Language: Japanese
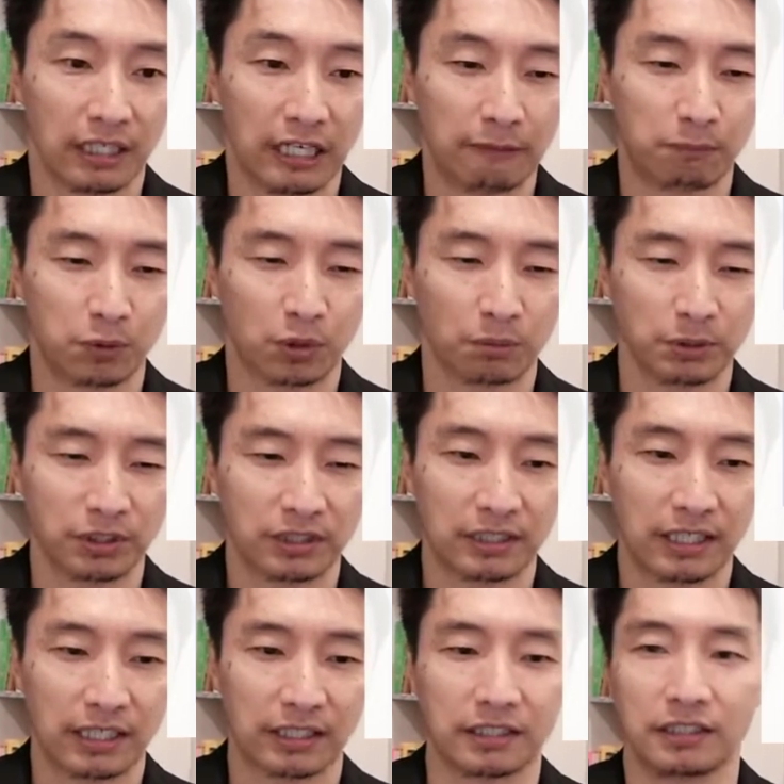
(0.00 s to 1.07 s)
えー、ブログも
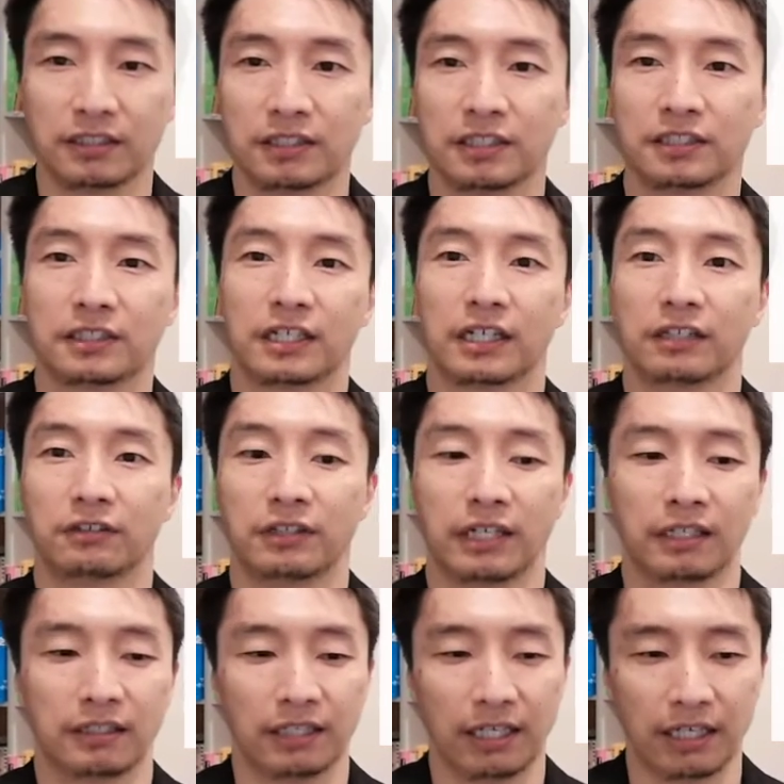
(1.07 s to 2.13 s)
しっかり記事書かないとい
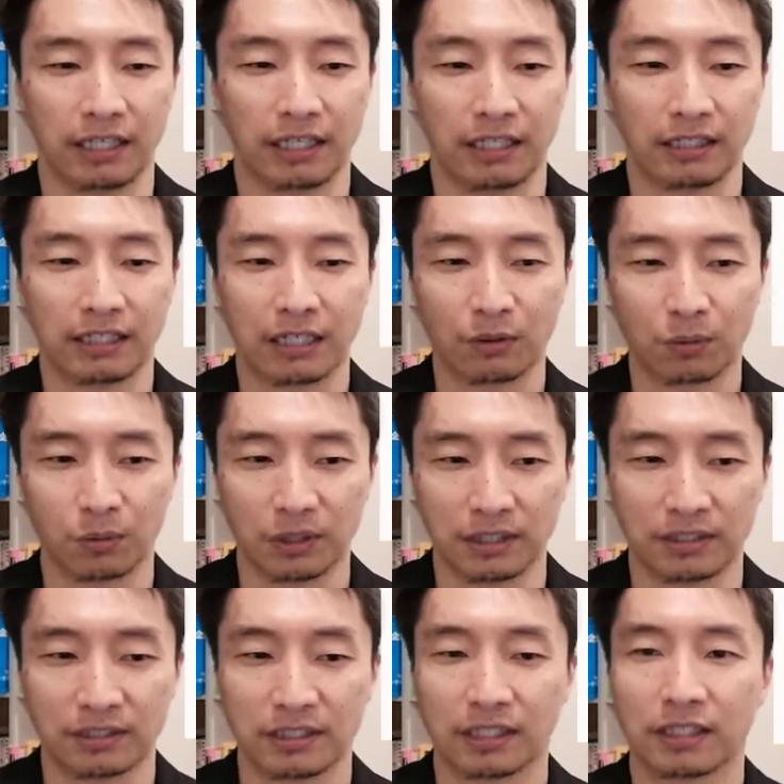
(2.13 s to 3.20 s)
けないんで、結構
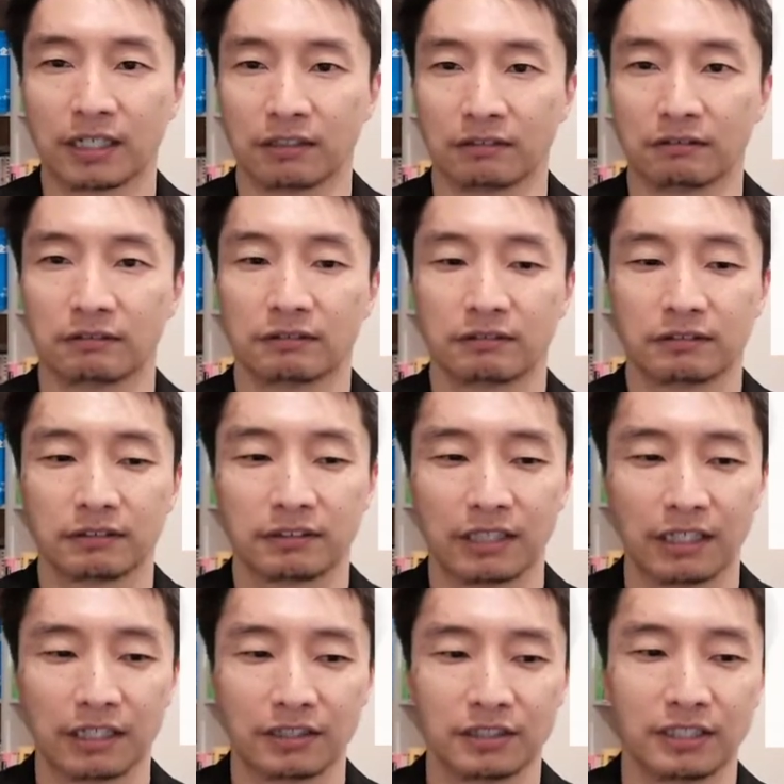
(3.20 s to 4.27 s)
ね、時間かかる。
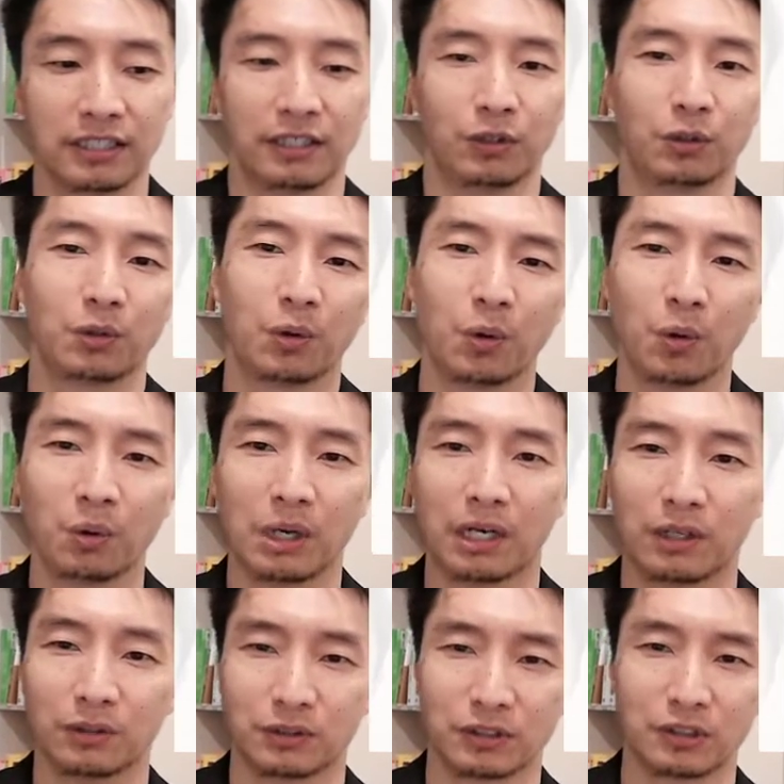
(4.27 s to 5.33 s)
ただし、効
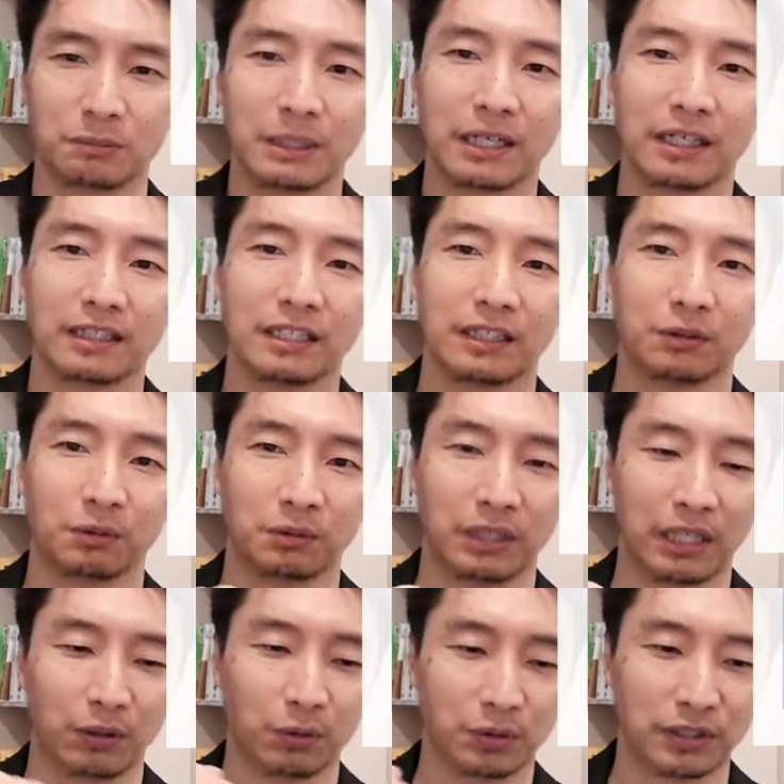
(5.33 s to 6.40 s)
果が積み上がっていくの
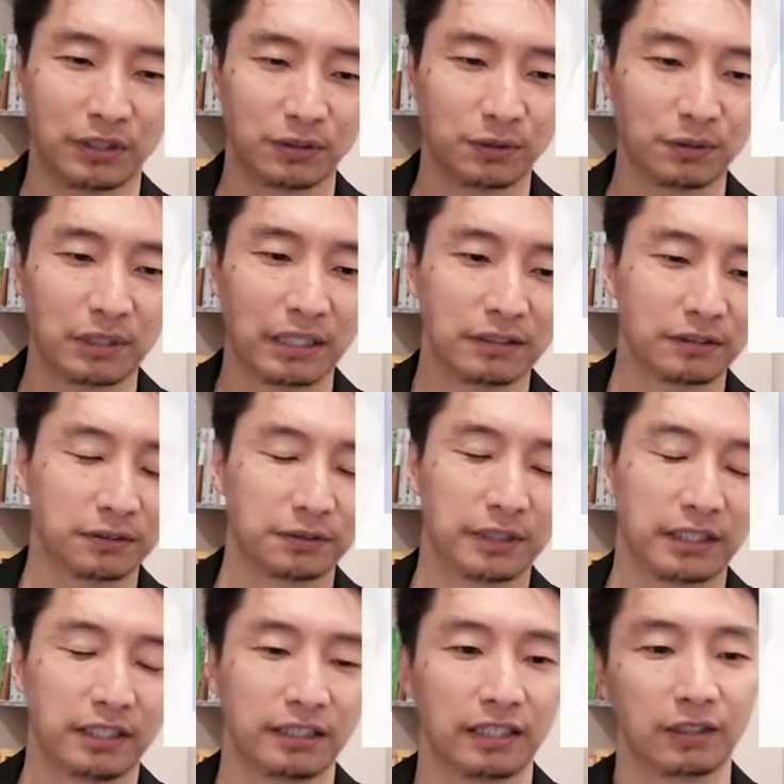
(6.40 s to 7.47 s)
で、こう指数関数
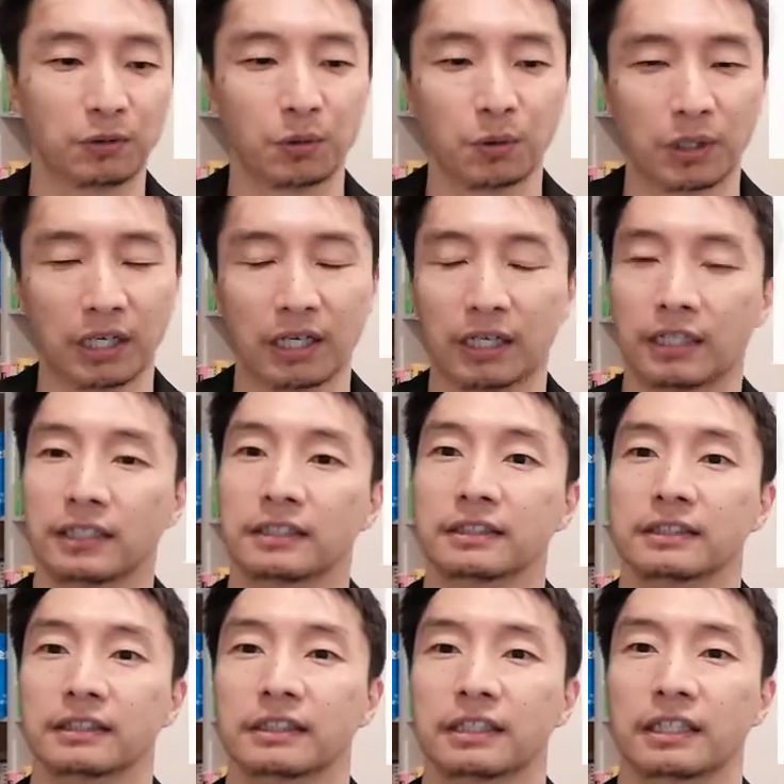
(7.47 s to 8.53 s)
的にね、効果が、
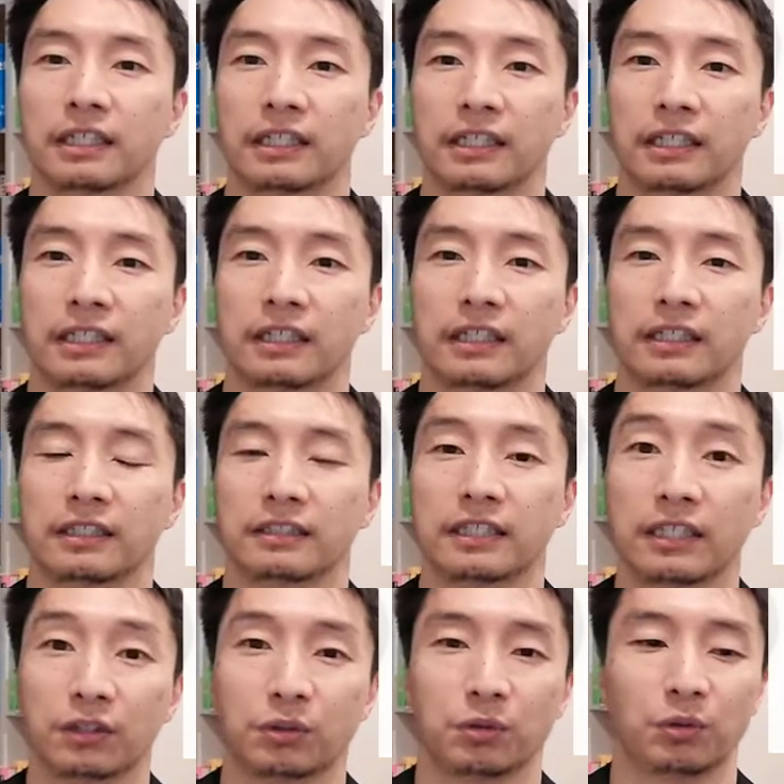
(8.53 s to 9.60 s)

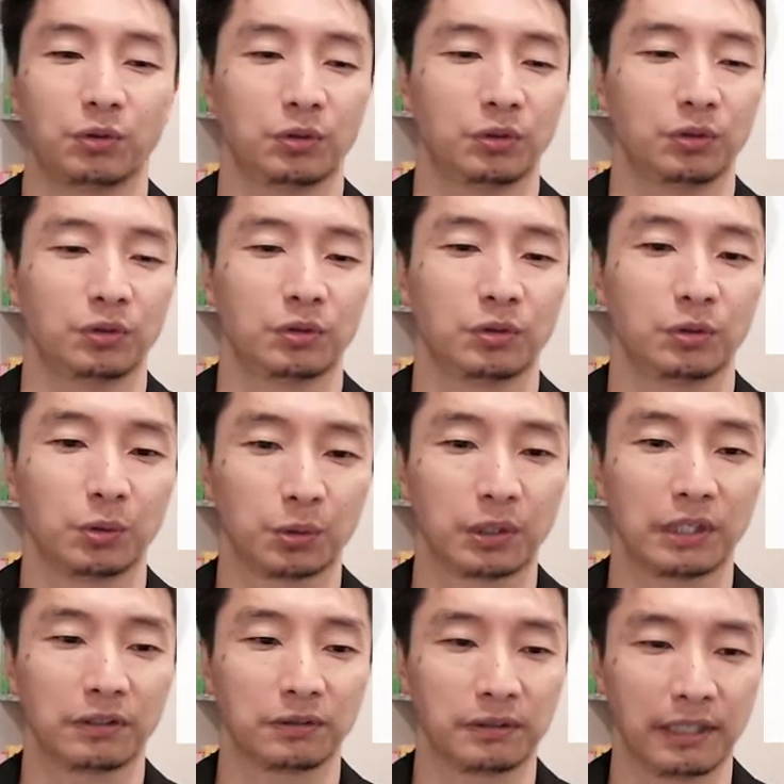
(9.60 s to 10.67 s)
えー、出てくるというこ
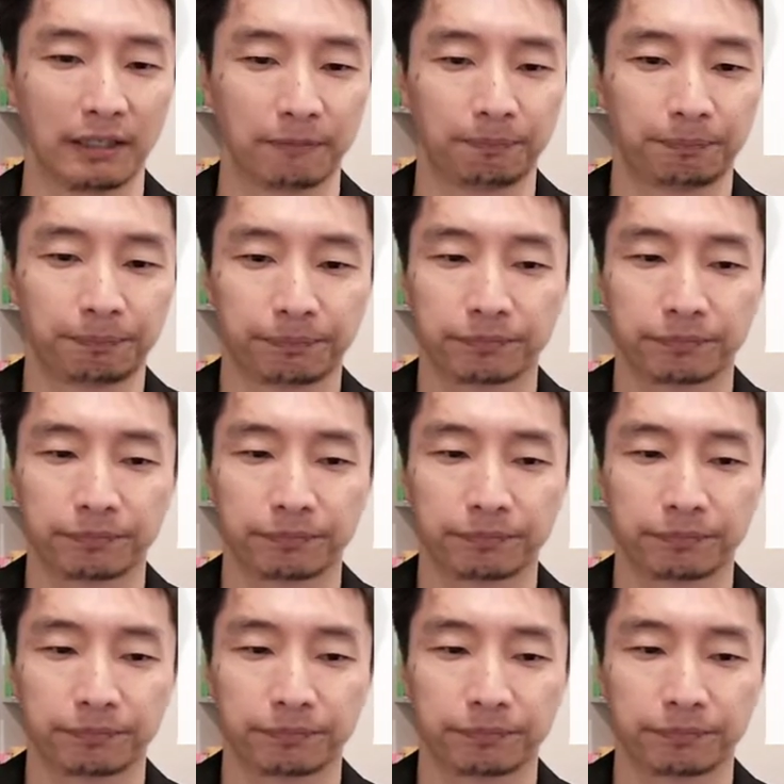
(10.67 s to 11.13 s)
となんですね。